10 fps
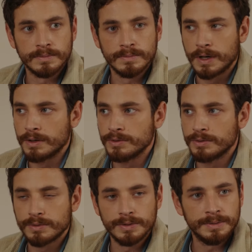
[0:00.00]

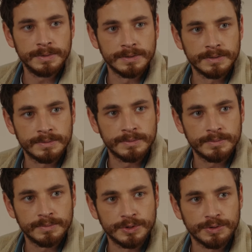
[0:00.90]
Mahur iyi mi?
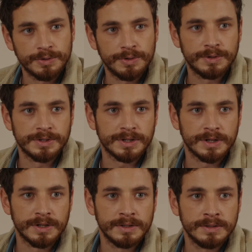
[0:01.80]
Bir sorun yok inşallah.